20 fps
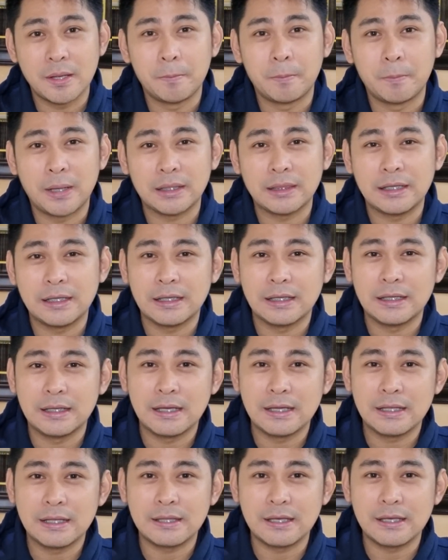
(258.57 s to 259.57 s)
practical
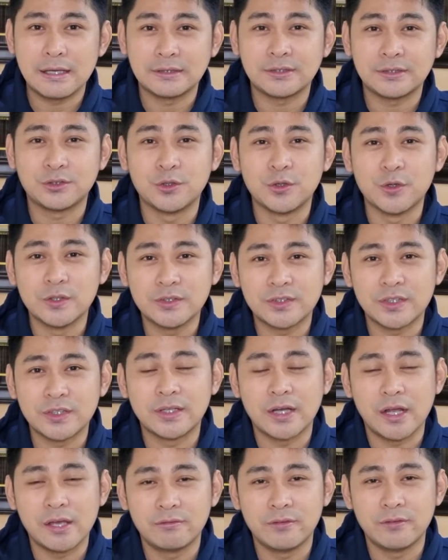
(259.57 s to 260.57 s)
uh, test doon sa
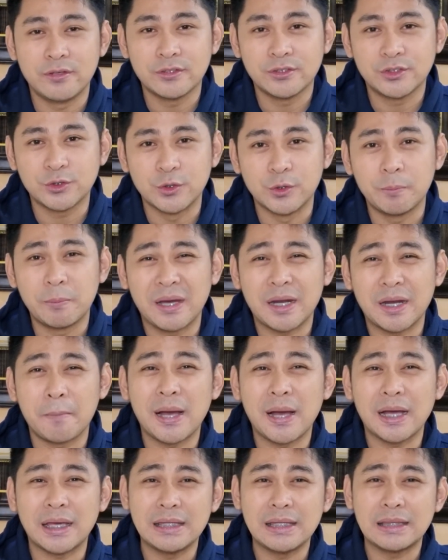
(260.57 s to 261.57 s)
driving school para
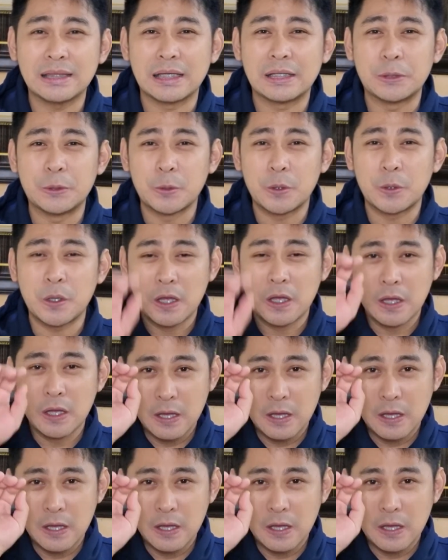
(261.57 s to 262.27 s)
makita nung